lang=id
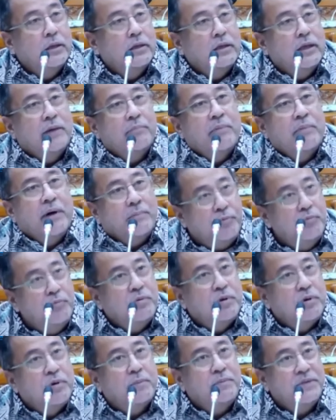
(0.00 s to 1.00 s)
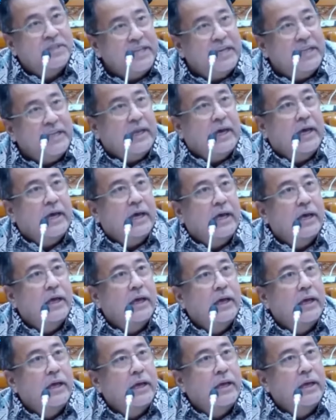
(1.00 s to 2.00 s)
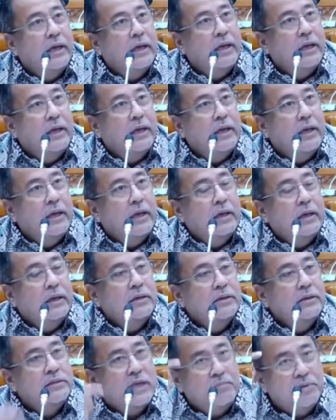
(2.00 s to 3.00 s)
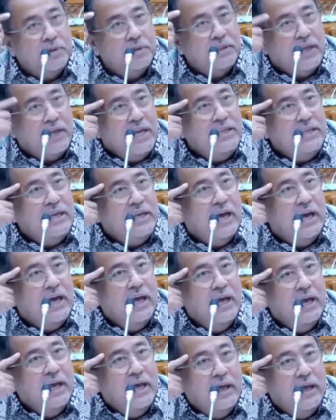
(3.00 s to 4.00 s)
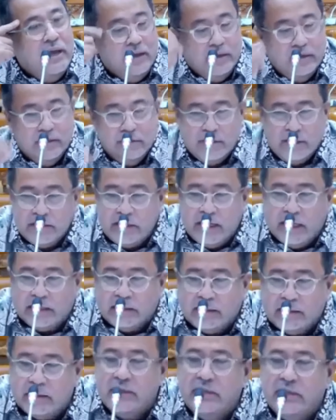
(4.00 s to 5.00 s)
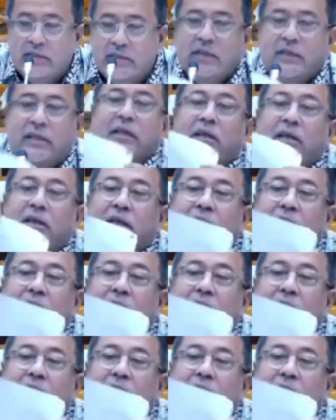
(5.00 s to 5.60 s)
Yang mampu berapa persen ya? Saya bertanya, saya catat di sini.